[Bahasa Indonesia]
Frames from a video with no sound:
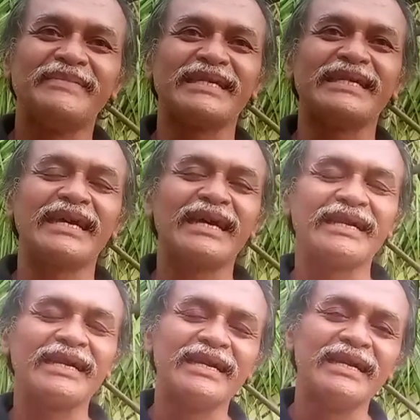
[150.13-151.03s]
biasanya kan
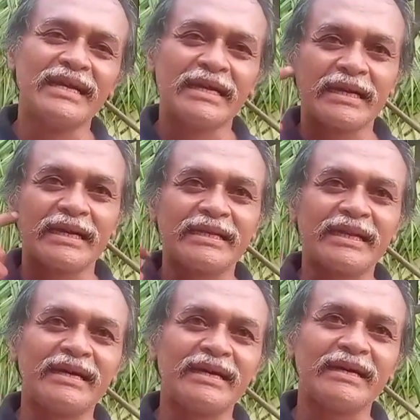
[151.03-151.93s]

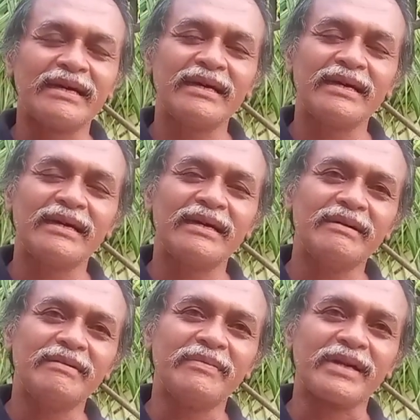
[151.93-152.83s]
kita
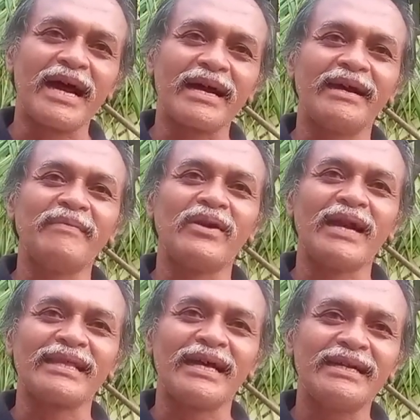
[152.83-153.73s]
merangkai pohon
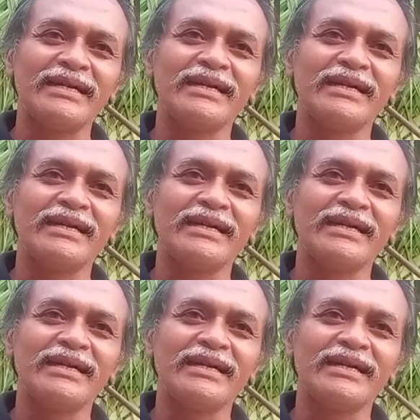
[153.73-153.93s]
natal